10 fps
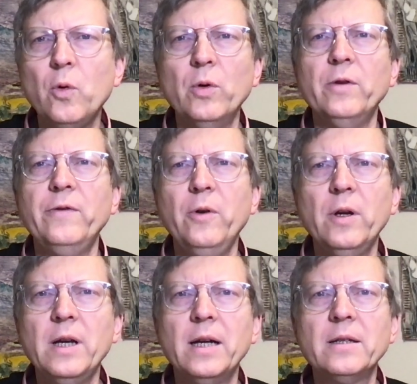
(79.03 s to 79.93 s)
ohne
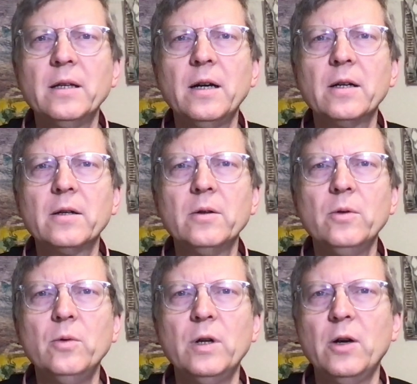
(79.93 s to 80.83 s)
Förderantrag
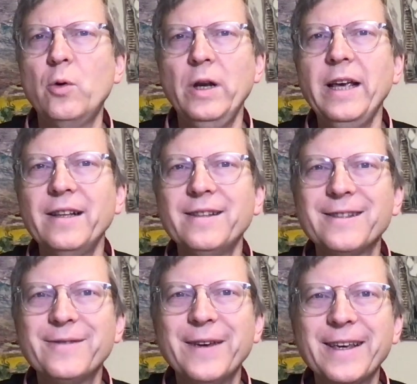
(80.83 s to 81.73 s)
oder
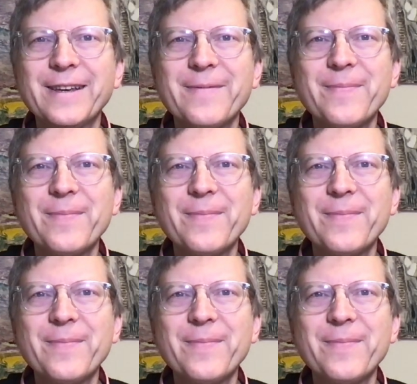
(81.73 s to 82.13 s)
Kollektenzweck.